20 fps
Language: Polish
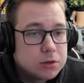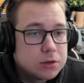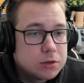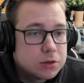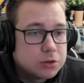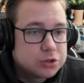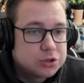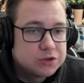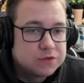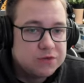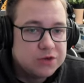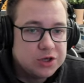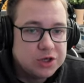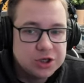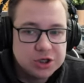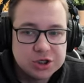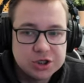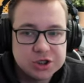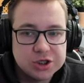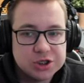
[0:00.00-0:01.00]

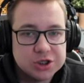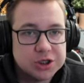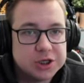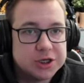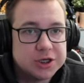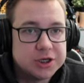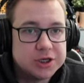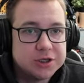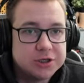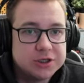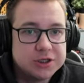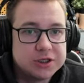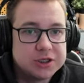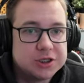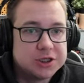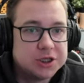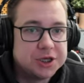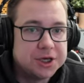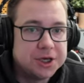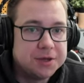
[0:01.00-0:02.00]
Oczywiście. I z
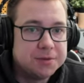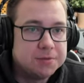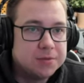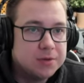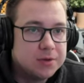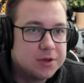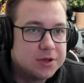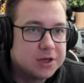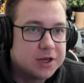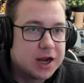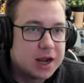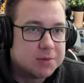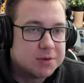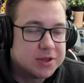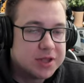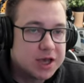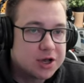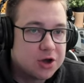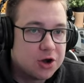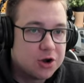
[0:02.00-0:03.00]
tym i gramy
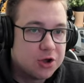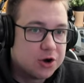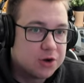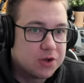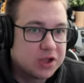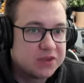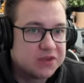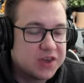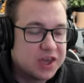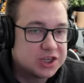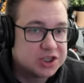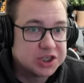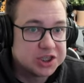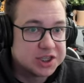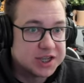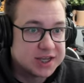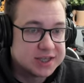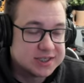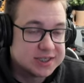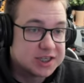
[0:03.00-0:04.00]
na kolor łatwiejszy
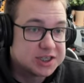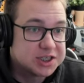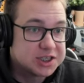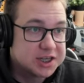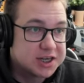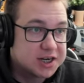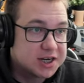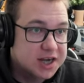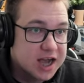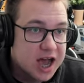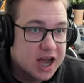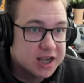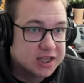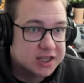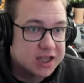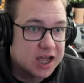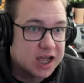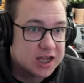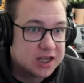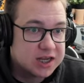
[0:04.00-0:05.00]
teraz na czterech
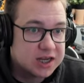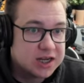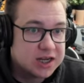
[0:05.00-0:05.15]
kartach.